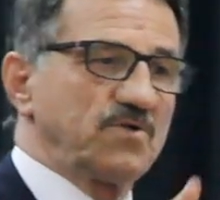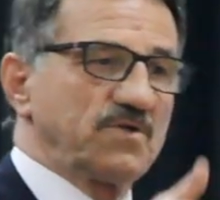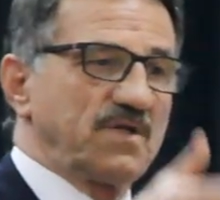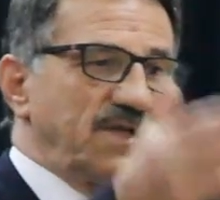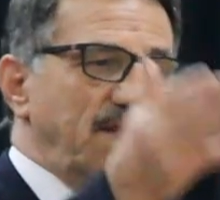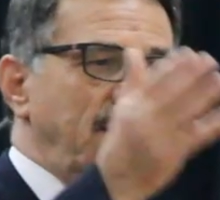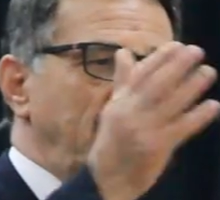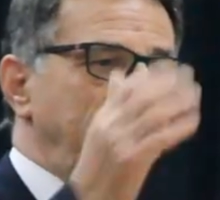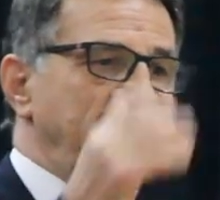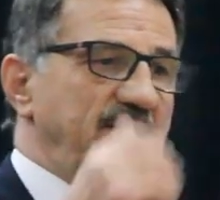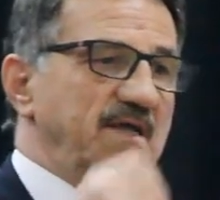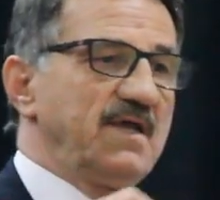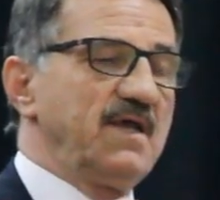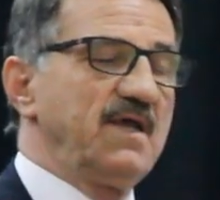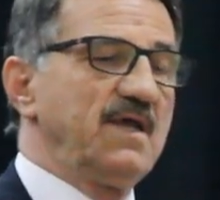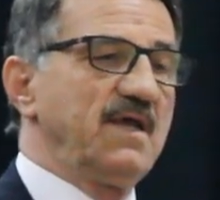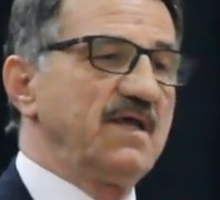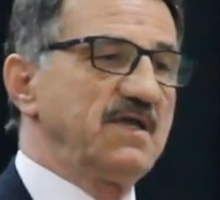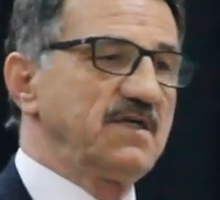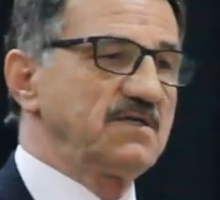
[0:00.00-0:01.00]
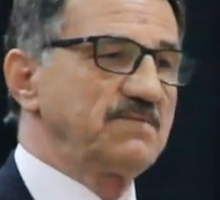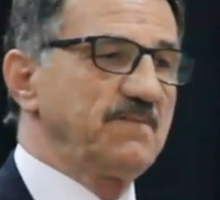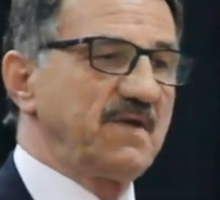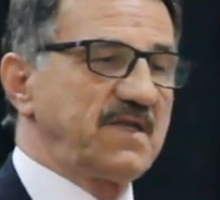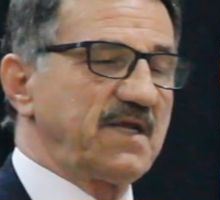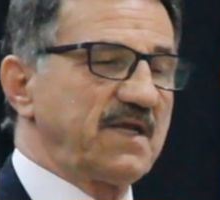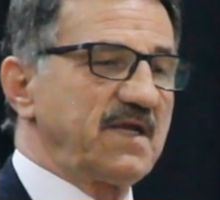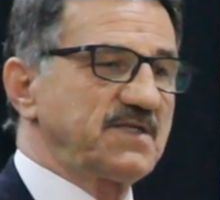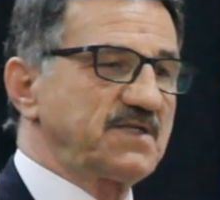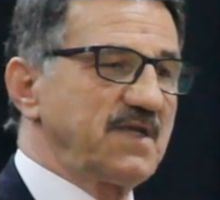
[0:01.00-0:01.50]
Burada da hani
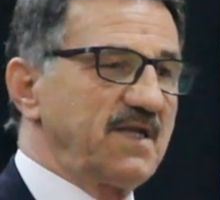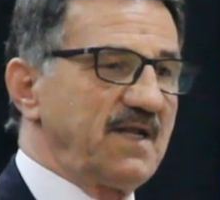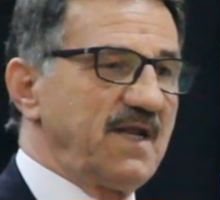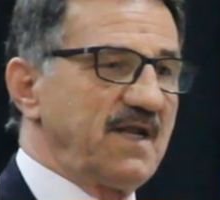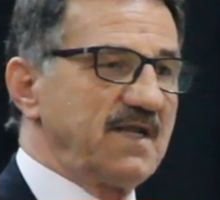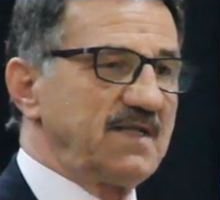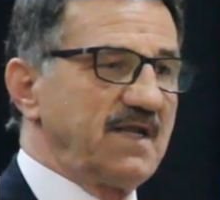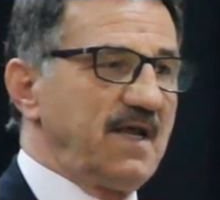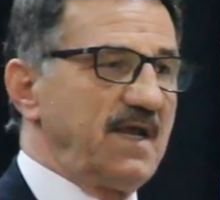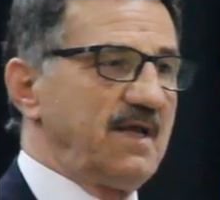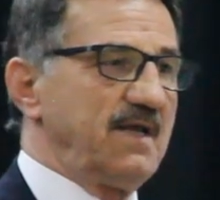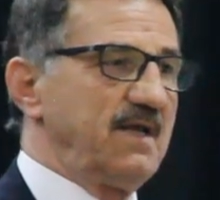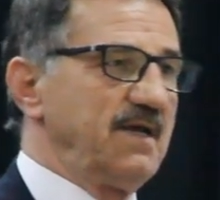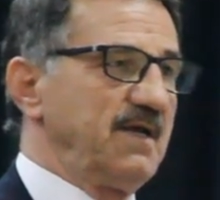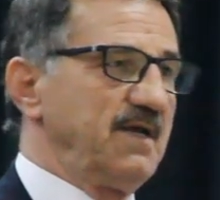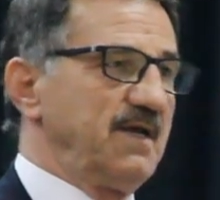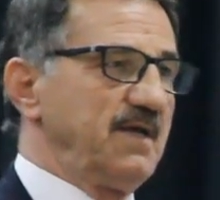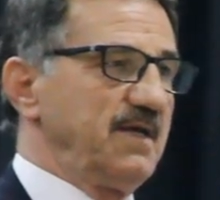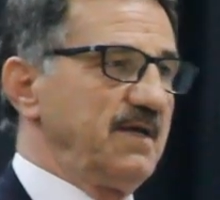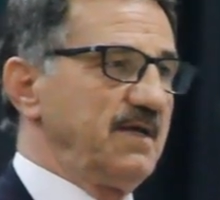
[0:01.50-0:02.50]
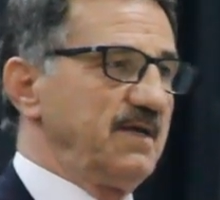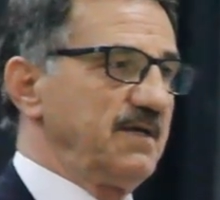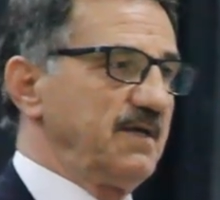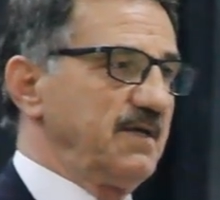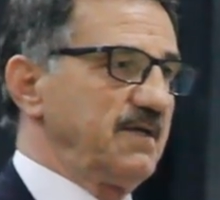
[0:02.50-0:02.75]
hizmete geçenlerde e,